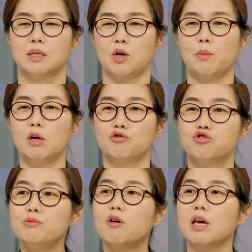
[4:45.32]
저 말고
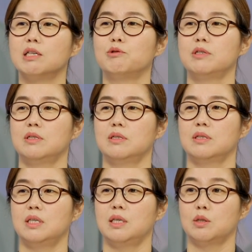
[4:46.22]
두 명의
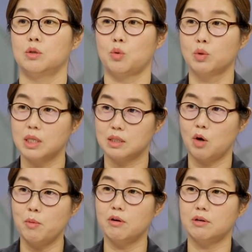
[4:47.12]
의원이 동시에
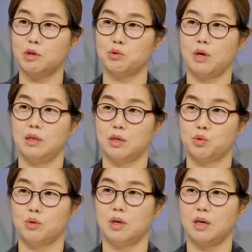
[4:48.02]
서명을 해줘야 이게
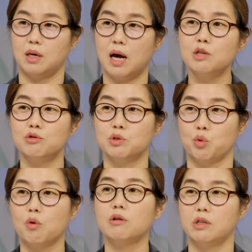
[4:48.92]
조례할 수 있는
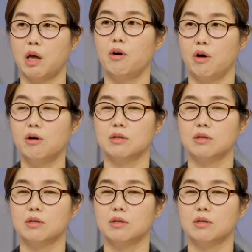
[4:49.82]
조건이 되어요.